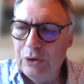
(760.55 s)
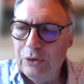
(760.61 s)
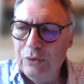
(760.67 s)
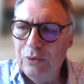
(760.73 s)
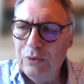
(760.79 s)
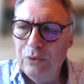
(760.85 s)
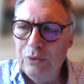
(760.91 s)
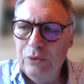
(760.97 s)

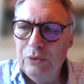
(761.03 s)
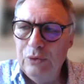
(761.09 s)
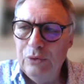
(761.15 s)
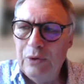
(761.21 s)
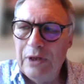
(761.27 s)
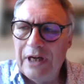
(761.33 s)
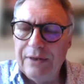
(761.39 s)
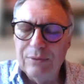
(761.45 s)

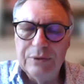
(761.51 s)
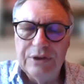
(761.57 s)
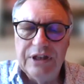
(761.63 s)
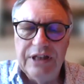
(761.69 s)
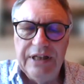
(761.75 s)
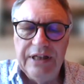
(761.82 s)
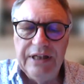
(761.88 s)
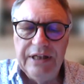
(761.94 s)
nous, créons
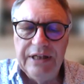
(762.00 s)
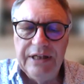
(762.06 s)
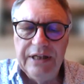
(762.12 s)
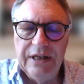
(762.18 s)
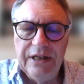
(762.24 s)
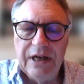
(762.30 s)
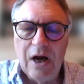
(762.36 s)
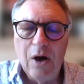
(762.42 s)

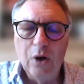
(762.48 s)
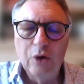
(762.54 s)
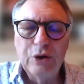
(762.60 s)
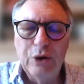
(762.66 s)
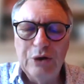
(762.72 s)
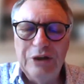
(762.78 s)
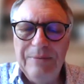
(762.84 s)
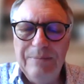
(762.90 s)
des,
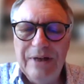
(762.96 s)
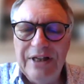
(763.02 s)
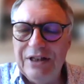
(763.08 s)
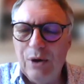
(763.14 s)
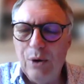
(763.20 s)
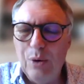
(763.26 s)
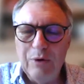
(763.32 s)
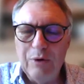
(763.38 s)
entre guillemets,
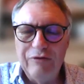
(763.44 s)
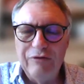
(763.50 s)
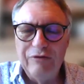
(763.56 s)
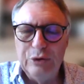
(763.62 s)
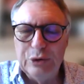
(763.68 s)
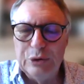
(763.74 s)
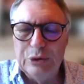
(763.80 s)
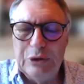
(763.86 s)
des romans
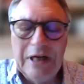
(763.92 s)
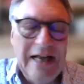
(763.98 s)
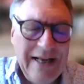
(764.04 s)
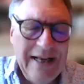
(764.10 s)
photos.